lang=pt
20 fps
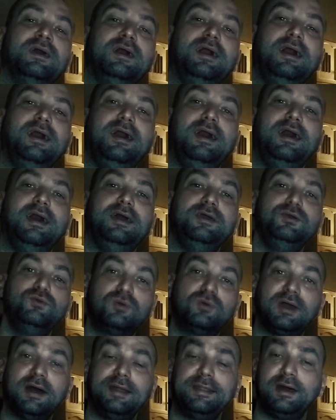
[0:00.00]
É, e o
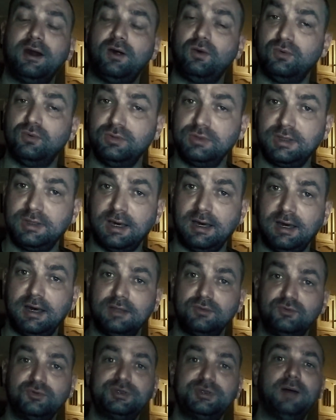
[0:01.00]
canal
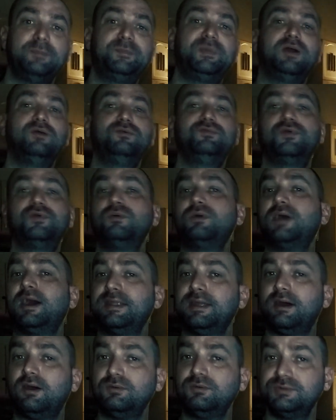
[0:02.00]
da, do Japão foi um
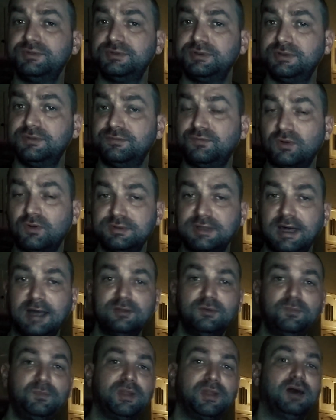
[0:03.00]
canal
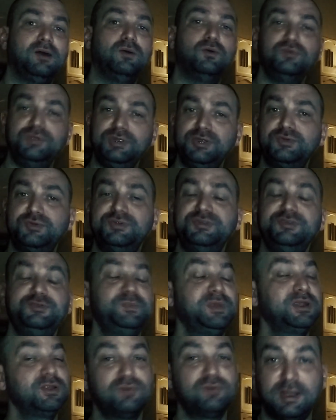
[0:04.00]
voltado para o nicho de
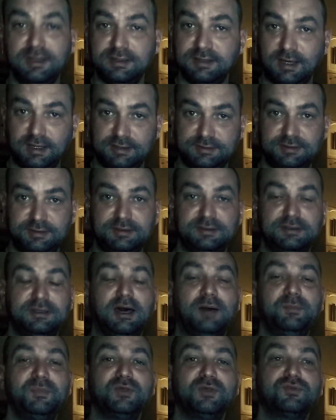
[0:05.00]
espiritualidade,
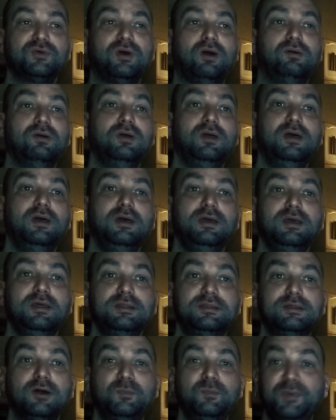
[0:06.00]
tá, pessoal?
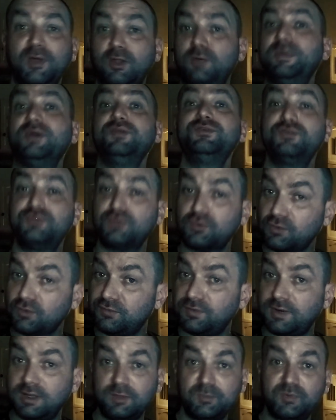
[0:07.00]
Então, pelo menos isso eu
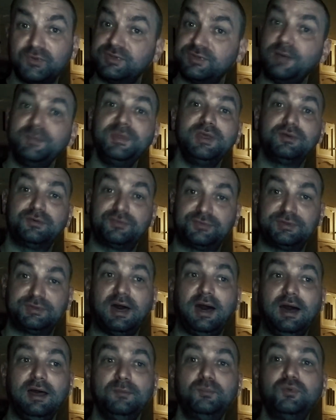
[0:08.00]
estou falando para os amigos,
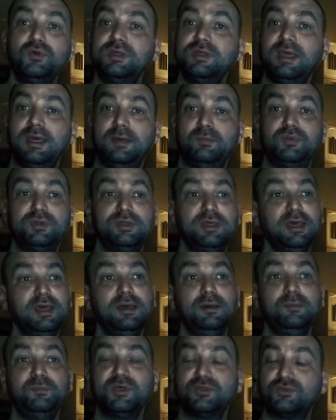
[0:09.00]
tá? Por quê?
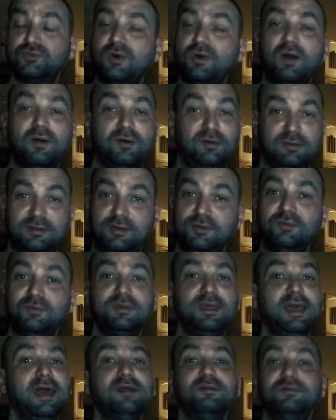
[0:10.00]
Porque, pessoal, eu não
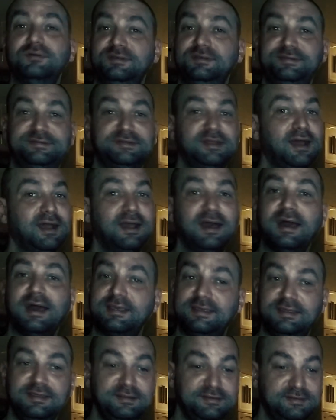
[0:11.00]
quero estragar
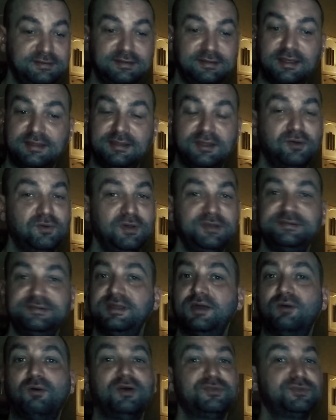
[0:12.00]
aqui, entendeu? Esse
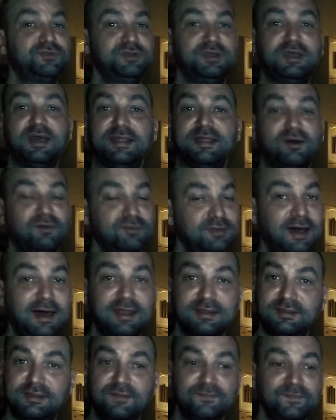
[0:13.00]
negócio de canal
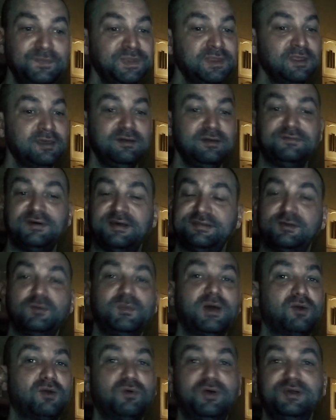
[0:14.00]
Dark, fazer
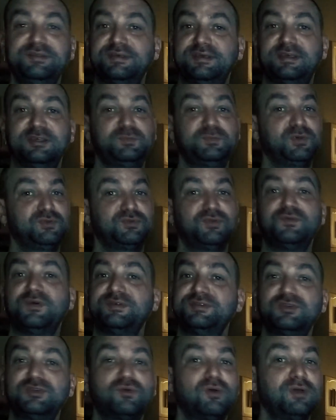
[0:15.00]
uma coisa que as pessoas vão
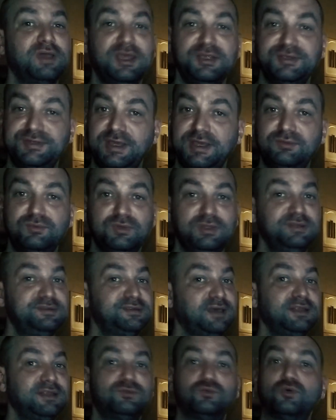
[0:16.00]
fazer de qualquer jeito e
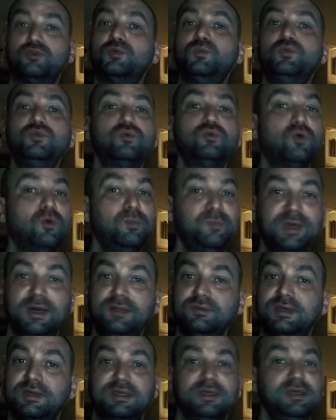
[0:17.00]
sair todo mundo
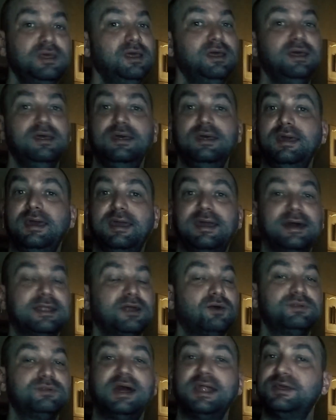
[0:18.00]
copiando aqui, é
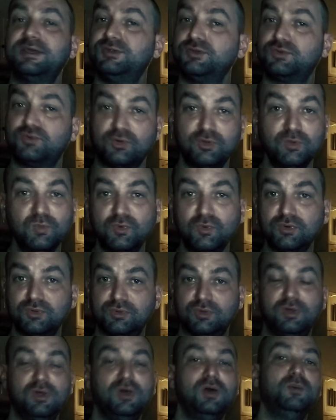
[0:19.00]
canal Dark de todo
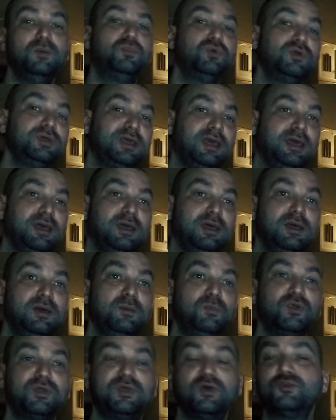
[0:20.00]
mundo. Por quê?
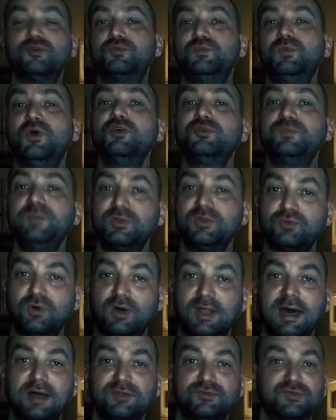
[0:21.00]
Porque os meus
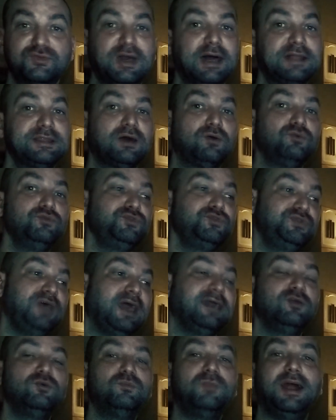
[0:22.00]
mentorados, cada um
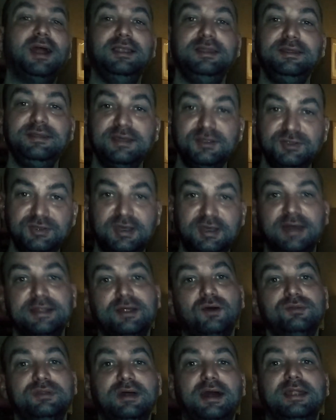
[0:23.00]
segue uma linha de
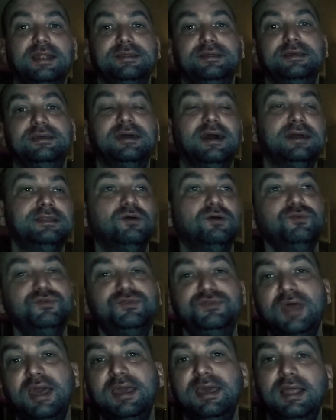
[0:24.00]
canal Dark, cada um
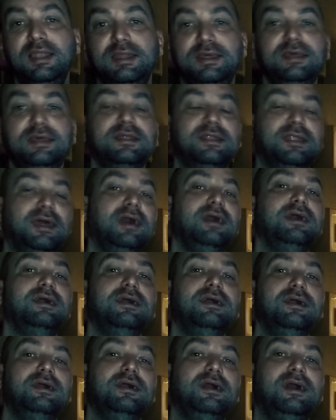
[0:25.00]
segue ali, né?
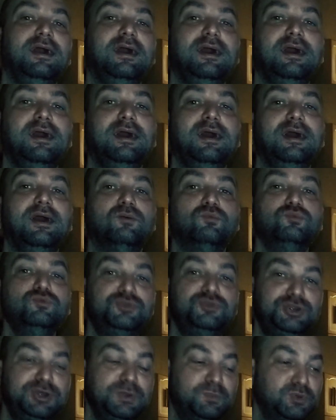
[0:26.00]
É,
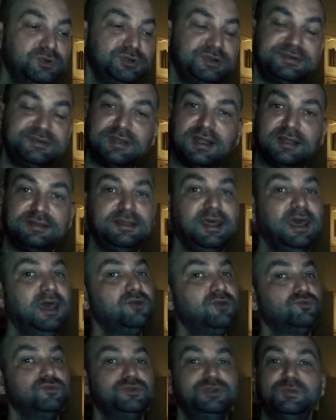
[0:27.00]
um tipo de
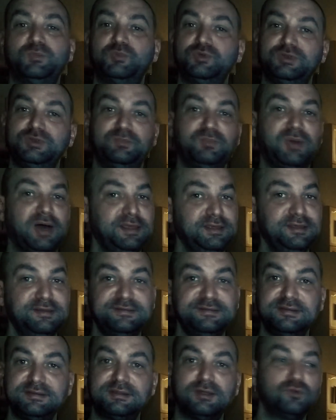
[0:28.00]
estratégia, um tipo de
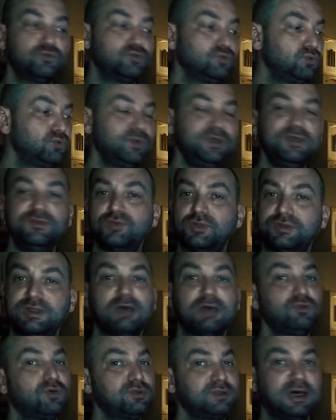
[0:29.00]
país. Então, tudo isso eu
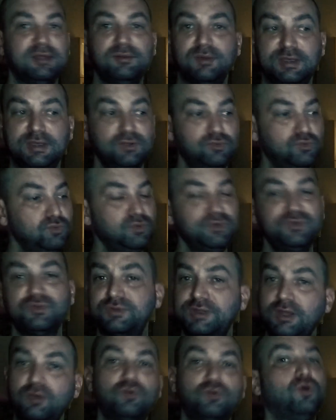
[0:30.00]
tenho anotado aqui, tudo isso
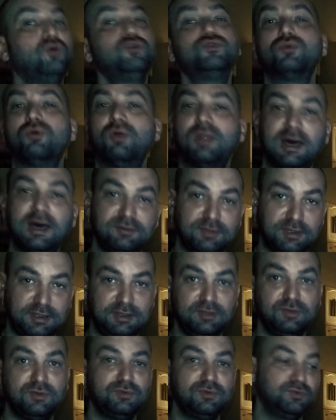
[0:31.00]
eu tenho controlado
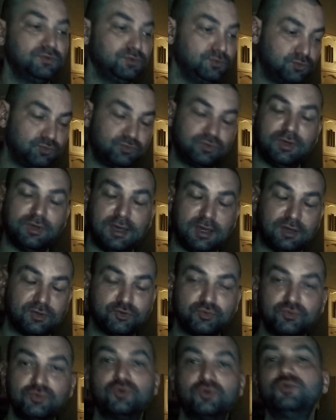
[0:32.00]
aqui do, é,
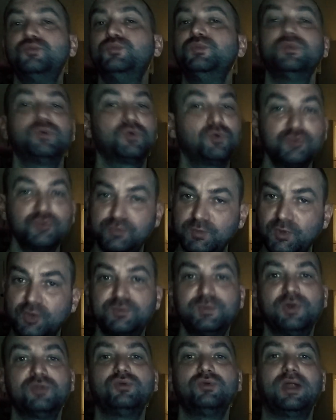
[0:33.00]
junto com, com os
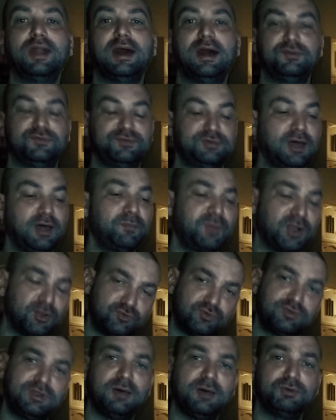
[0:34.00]
meus mentorados, tá? Para
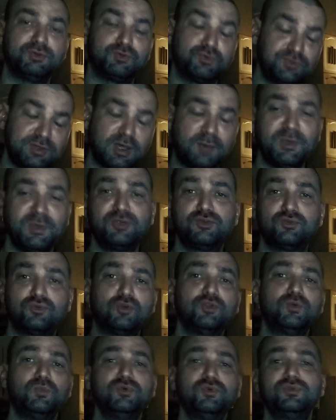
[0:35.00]
justa, justamente
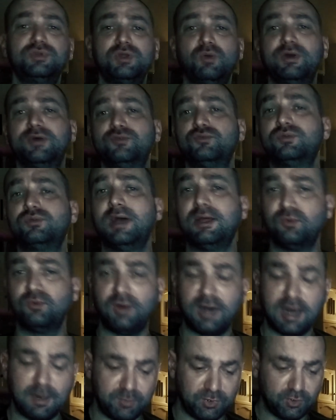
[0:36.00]
todo mundo ter um resultado
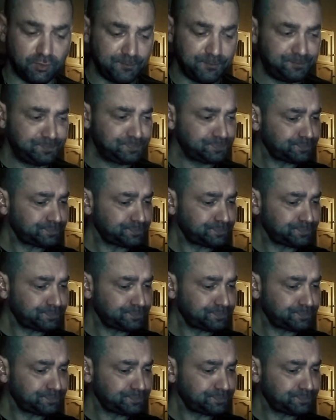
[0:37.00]
rápido.